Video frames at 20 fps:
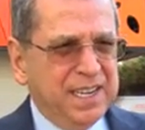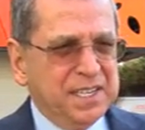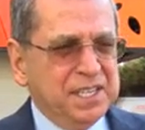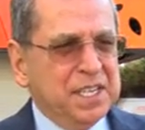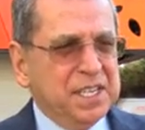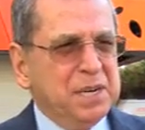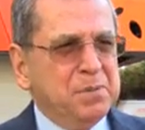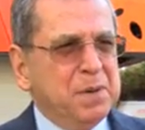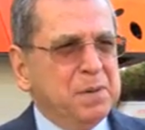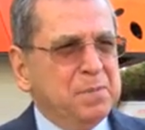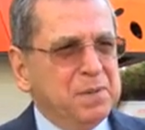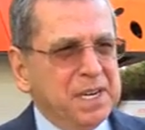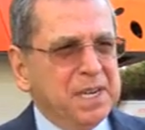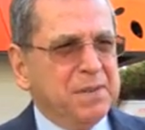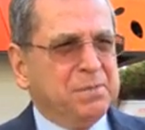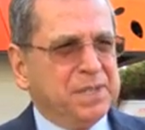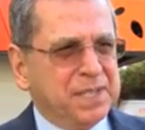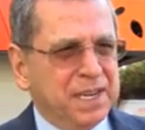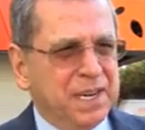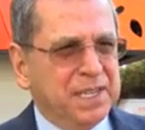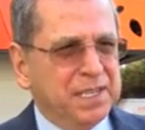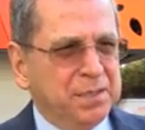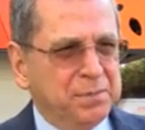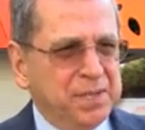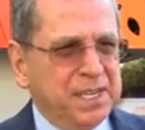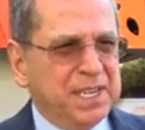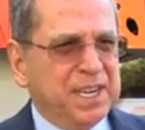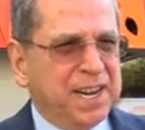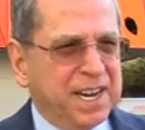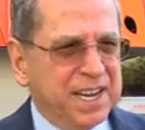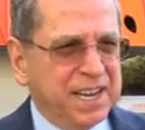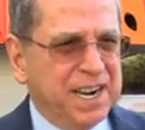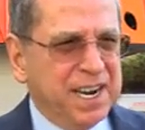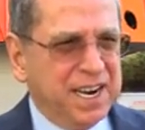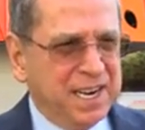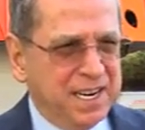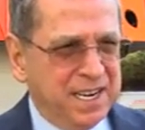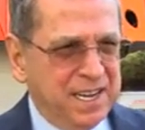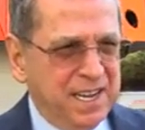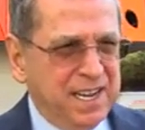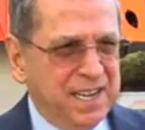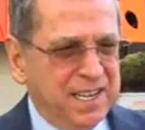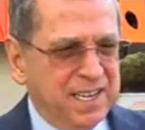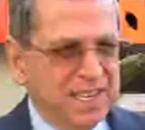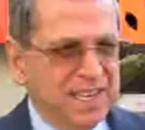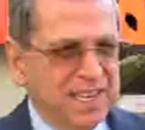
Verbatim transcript: 21 imzalı bir kararla